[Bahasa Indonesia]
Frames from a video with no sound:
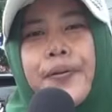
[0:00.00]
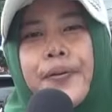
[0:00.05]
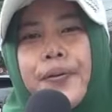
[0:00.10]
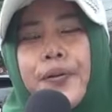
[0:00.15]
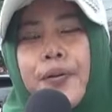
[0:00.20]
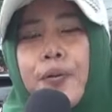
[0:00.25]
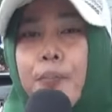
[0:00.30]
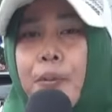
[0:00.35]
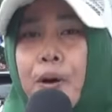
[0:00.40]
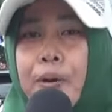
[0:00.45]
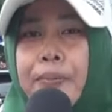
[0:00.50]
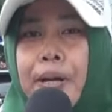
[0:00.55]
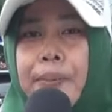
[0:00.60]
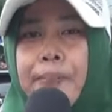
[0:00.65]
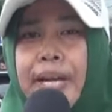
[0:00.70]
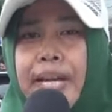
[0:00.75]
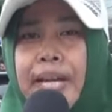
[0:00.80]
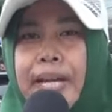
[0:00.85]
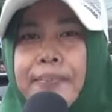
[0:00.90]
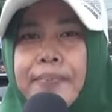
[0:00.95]
Kupon
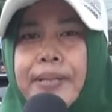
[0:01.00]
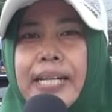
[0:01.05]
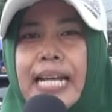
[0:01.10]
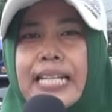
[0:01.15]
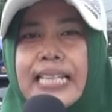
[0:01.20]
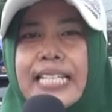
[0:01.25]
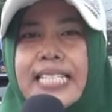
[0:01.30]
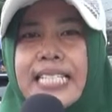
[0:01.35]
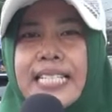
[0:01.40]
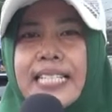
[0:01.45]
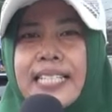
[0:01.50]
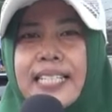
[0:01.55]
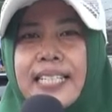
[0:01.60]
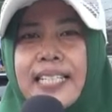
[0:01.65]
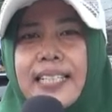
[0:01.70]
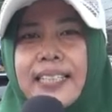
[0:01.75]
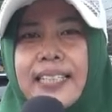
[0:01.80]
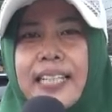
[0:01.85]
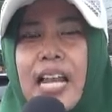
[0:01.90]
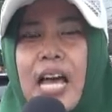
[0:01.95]
BBM gratis
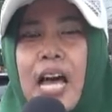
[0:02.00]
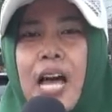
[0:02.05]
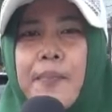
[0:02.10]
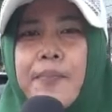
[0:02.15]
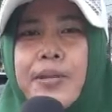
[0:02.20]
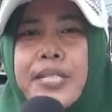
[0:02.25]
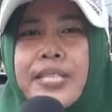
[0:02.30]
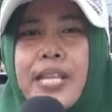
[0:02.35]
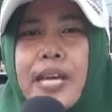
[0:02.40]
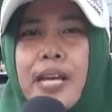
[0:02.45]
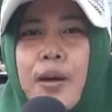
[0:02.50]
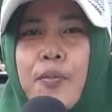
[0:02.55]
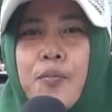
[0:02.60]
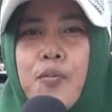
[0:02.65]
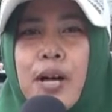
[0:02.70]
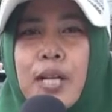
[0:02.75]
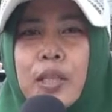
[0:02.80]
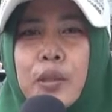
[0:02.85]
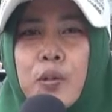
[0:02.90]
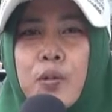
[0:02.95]
ini telah habis dalam
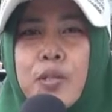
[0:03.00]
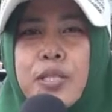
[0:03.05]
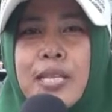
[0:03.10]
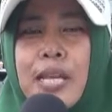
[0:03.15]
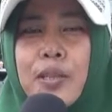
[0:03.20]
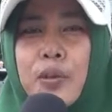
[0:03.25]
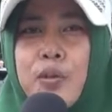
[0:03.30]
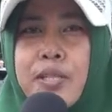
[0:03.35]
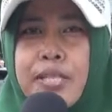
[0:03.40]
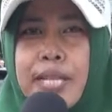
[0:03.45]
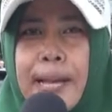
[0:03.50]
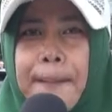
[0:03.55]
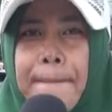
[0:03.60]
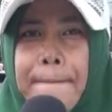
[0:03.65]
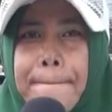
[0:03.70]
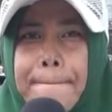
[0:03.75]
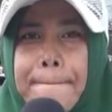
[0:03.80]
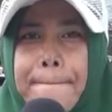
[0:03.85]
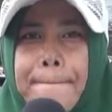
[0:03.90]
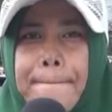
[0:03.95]
waktu satu
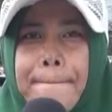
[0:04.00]
jam.